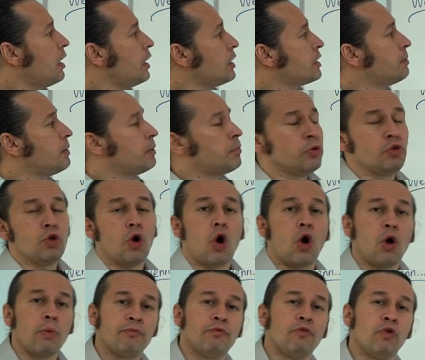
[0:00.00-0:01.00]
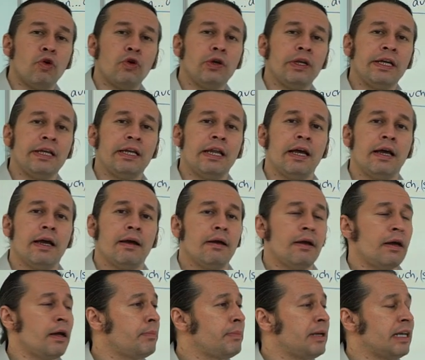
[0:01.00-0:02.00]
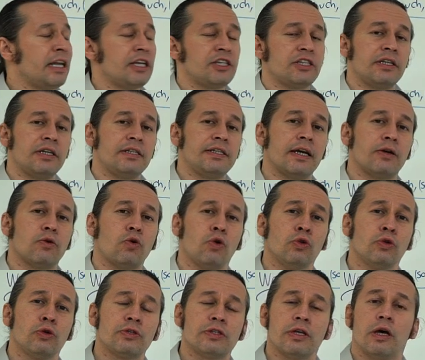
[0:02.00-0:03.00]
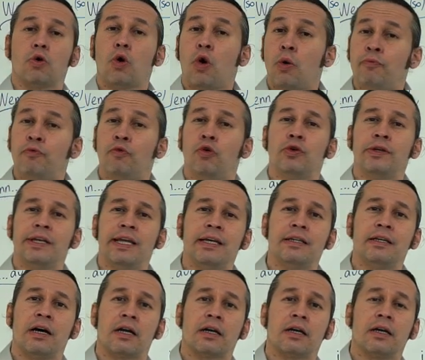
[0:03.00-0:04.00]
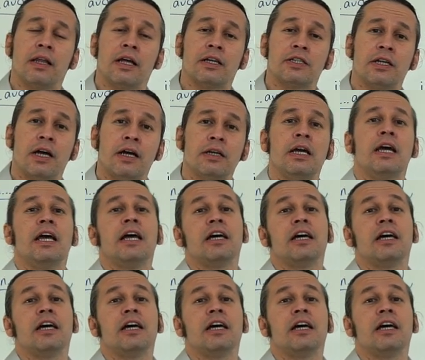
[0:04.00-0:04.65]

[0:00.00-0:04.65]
Şimdi bunu obwohl ile e, birleştirecek olursak obwohl neydi arkadaşlar?